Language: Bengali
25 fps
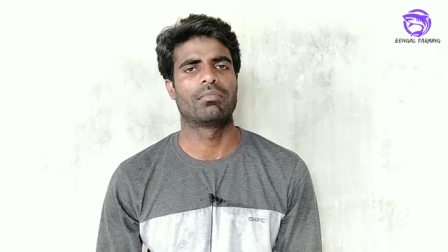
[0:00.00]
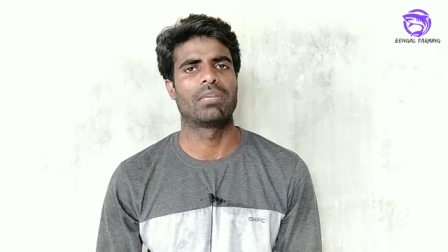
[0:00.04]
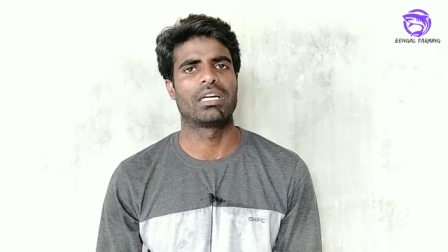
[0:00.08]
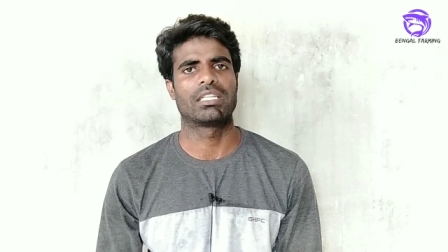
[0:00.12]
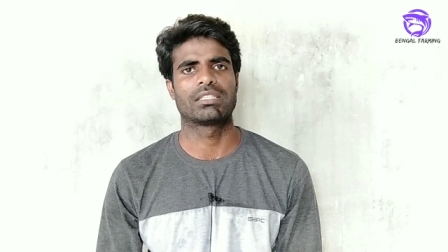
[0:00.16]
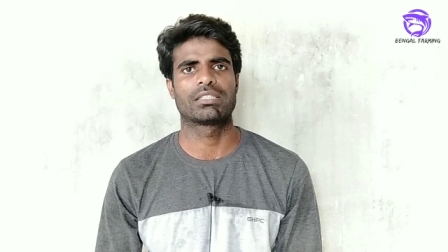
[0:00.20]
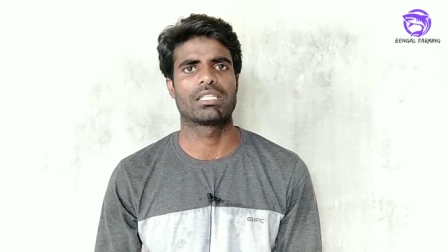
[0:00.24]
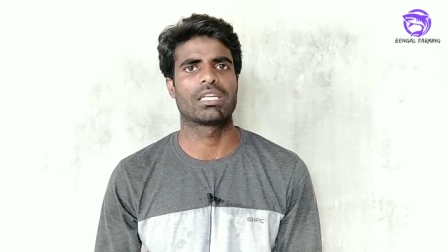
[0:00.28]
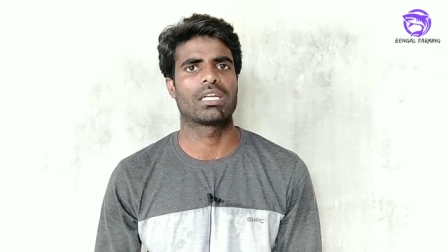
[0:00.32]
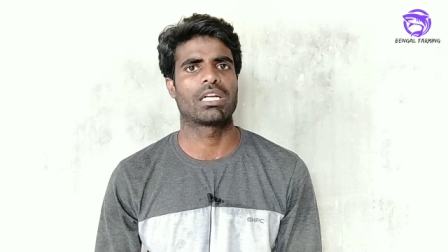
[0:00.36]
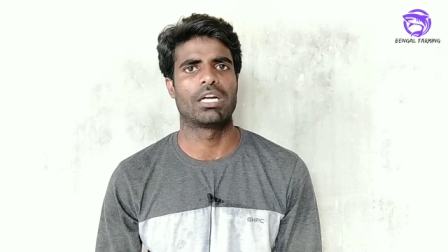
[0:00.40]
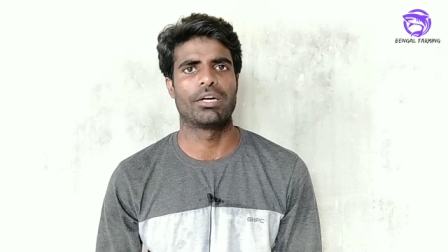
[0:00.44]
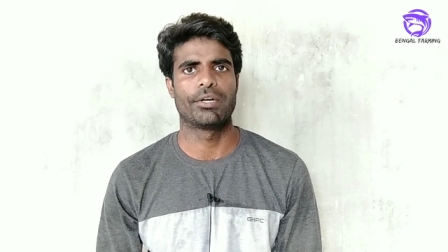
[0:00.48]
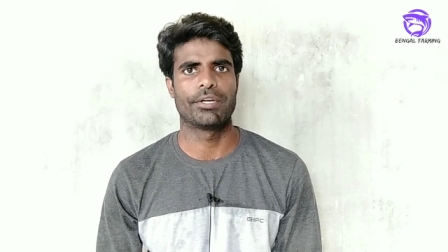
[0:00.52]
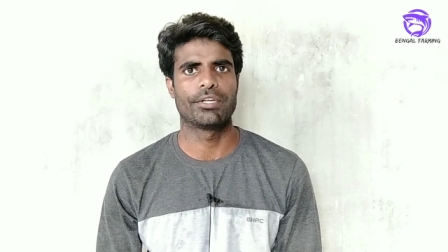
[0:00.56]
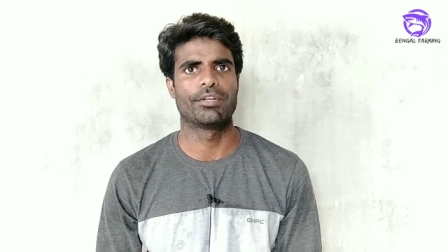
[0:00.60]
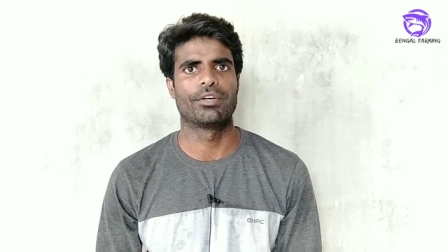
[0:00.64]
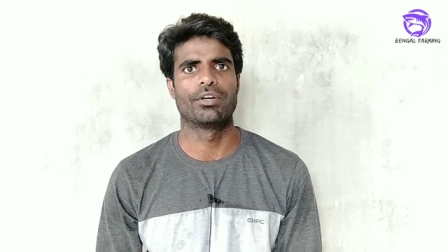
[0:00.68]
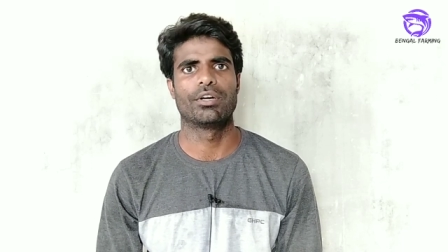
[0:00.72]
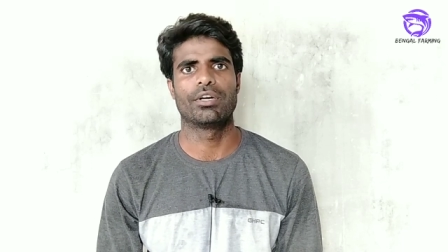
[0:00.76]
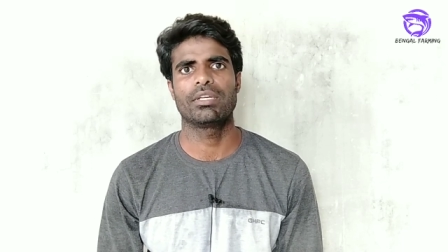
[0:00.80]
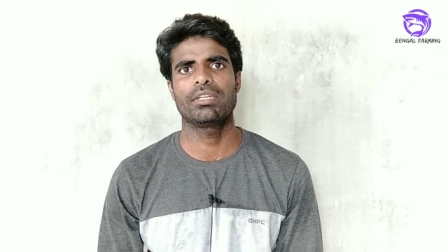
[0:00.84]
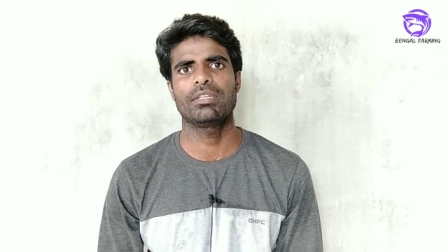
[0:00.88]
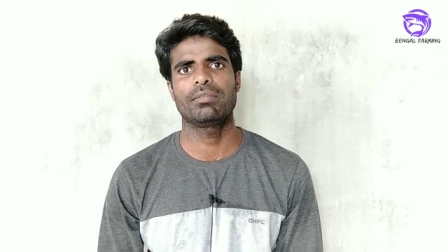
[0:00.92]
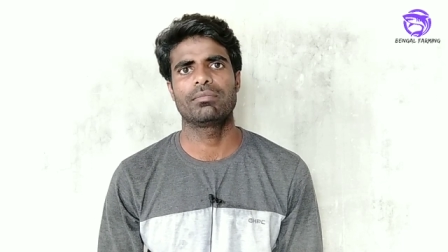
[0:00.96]
মাছকে খাওয়ানো
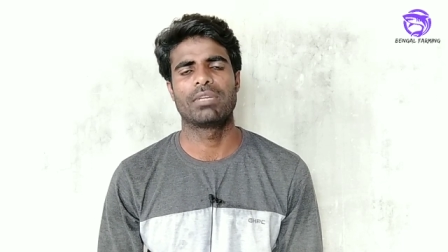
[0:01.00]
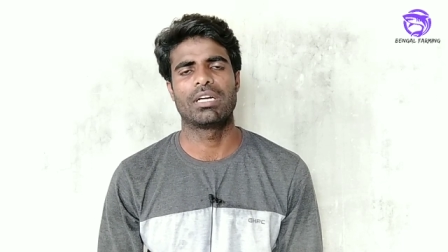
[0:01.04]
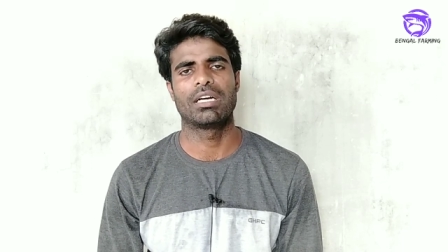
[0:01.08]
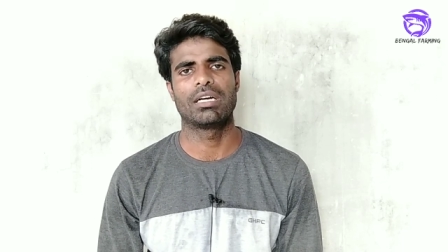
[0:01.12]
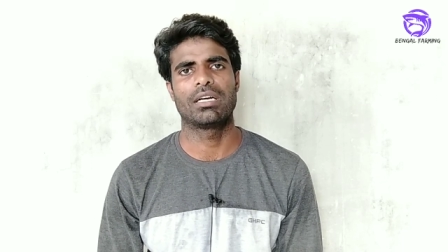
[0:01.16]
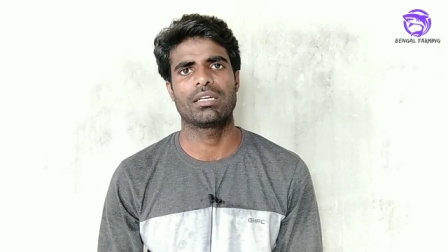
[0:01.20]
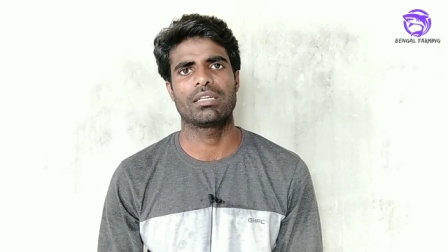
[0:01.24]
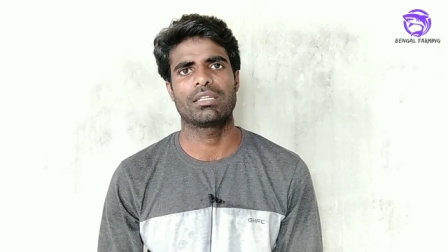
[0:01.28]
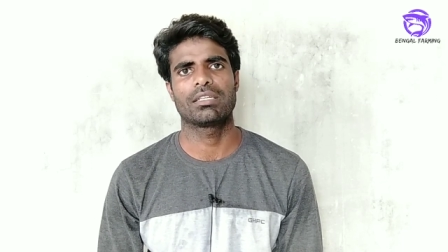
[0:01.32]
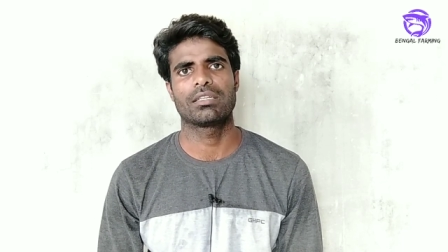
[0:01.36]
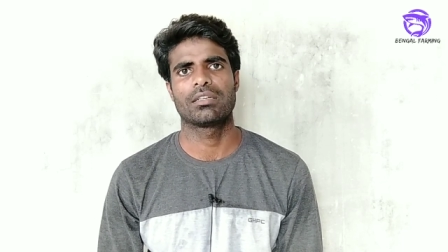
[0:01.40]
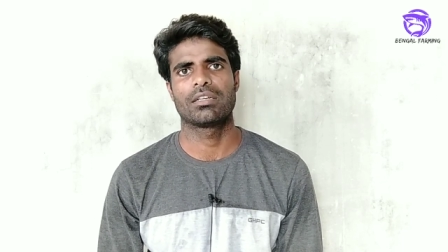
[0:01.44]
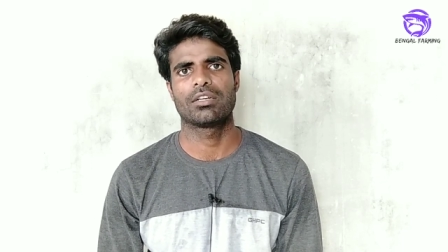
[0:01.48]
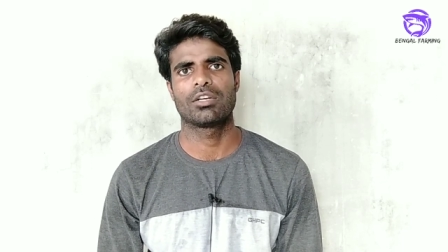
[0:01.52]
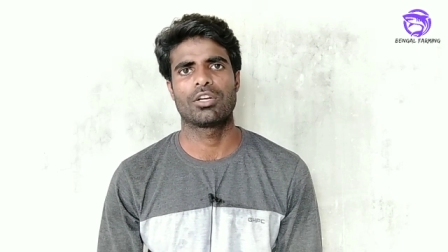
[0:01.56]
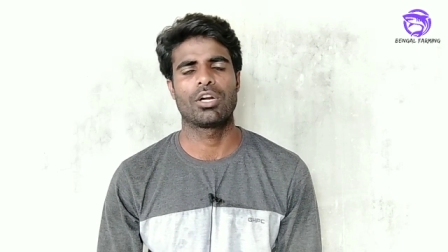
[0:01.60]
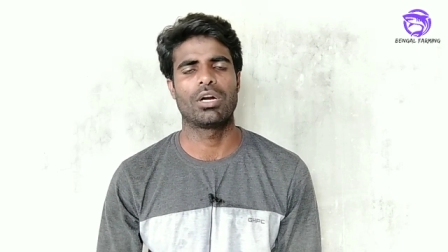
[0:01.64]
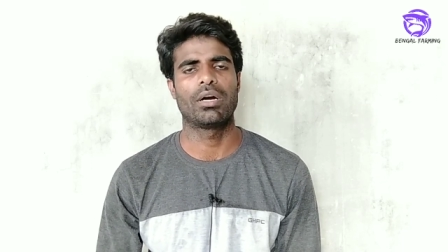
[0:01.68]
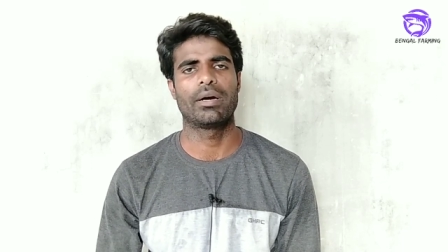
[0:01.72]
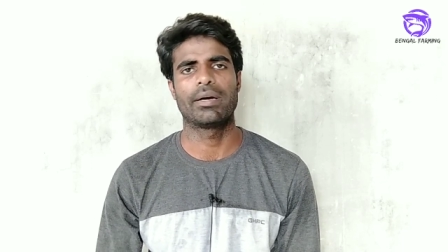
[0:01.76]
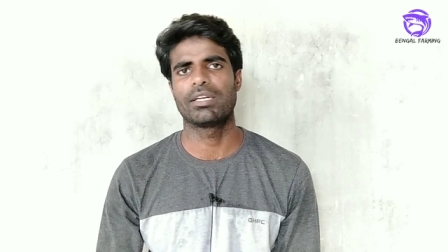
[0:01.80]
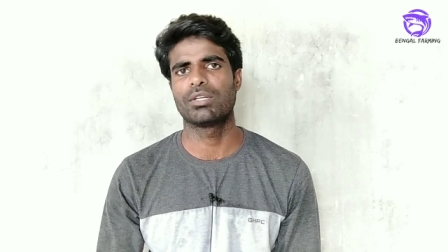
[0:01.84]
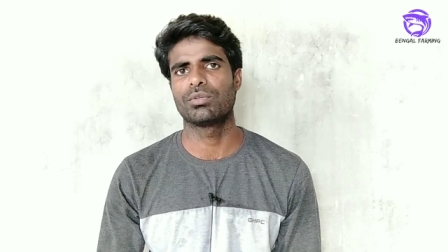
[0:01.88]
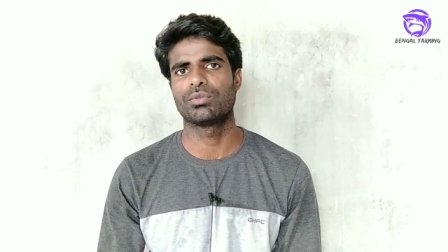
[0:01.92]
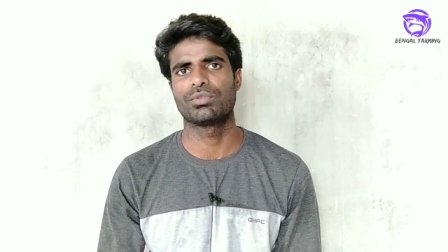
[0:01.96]
হয় বা
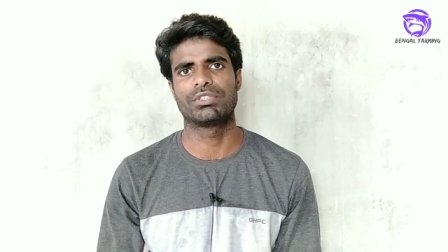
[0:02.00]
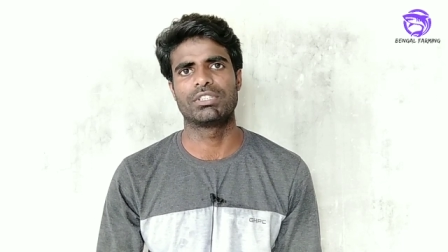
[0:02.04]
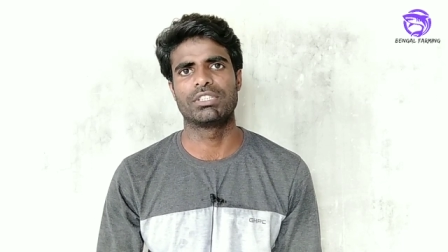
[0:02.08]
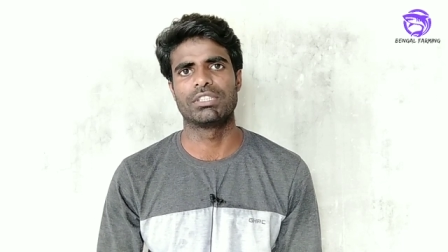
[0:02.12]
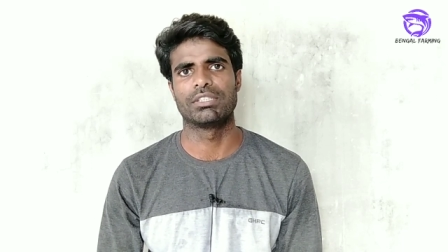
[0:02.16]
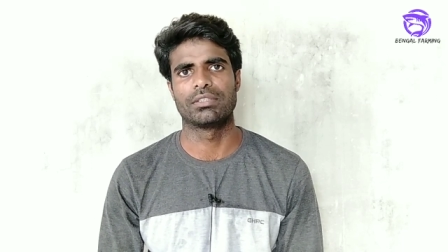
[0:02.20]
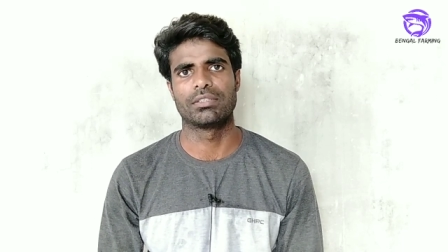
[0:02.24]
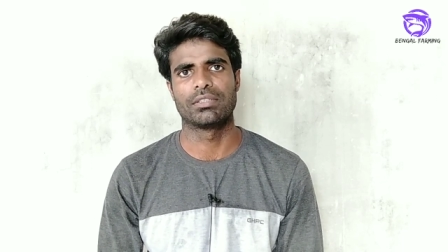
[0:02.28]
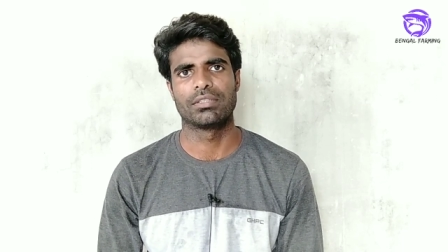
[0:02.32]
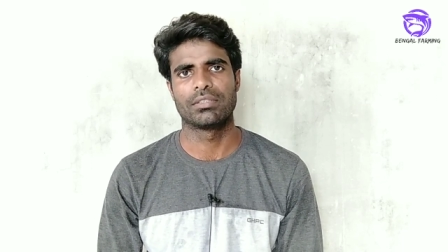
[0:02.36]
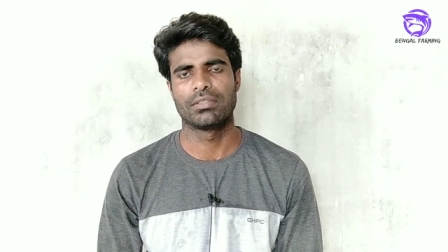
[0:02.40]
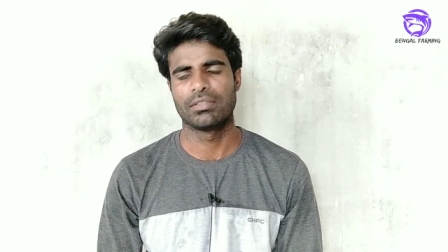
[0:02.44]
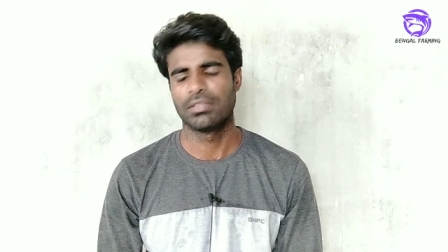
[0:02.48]
খাওয়ানো উচিত